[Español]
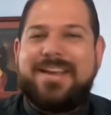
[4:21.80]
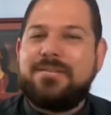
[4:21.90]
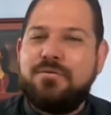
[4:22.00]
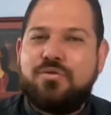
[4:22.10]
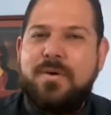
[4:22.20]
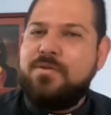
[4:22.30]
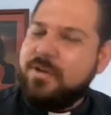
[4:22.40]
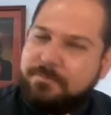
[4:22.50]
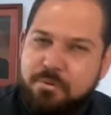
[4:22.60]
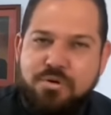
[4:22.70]
Y Jesús
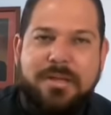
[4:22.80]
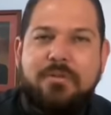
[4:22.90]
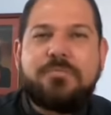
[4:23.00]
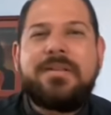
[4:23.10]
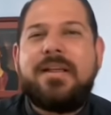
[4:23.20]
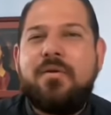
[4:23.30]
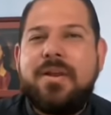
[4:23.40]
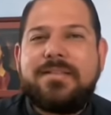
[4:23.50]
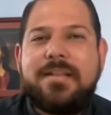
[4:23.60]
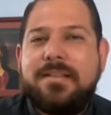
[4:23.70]
cuando expulsa a los
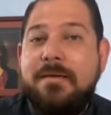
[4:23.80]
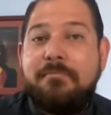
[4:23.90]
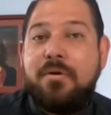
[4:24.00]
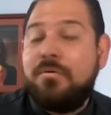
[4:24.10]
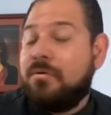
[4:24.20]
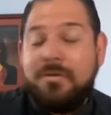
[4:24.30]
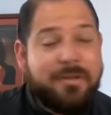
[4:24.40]
vendedores del templo,